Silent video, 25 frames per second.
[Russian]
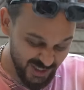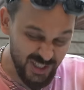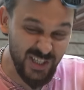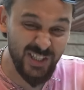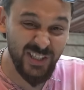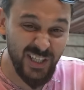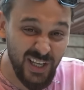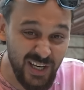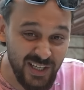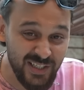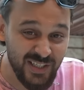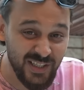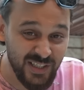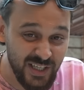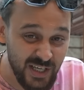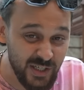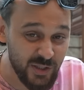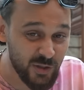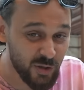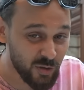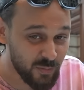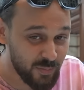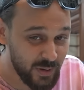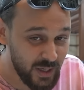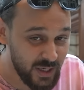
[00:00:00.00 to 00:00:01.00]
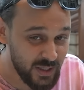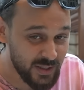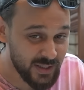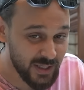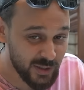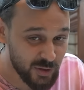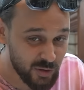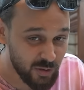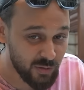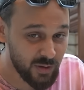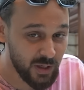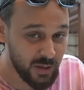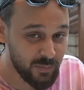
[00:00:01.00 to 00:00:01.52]
410 рублей за
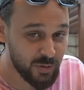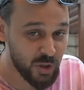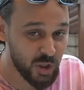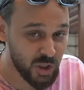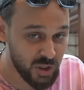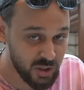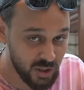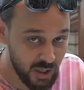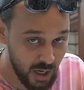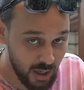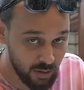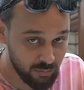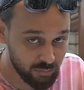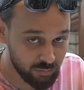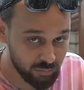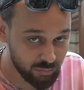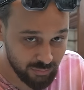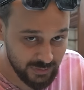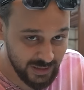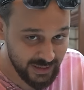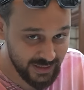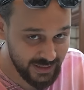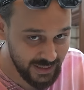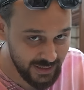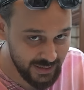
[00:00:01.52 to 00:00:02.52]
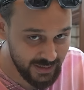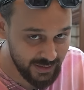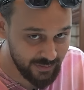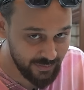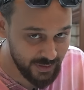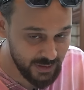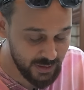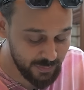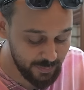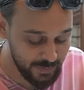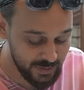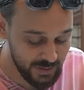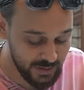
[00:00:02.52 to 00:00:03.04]
100 грамм шашлыка. Здесь
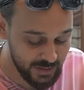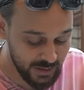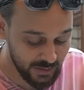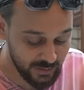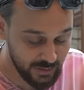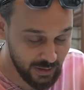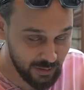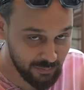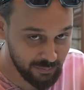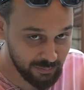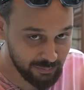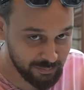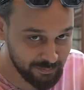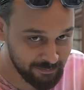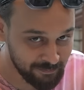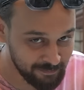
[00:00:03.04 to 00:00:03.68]
250 грамм.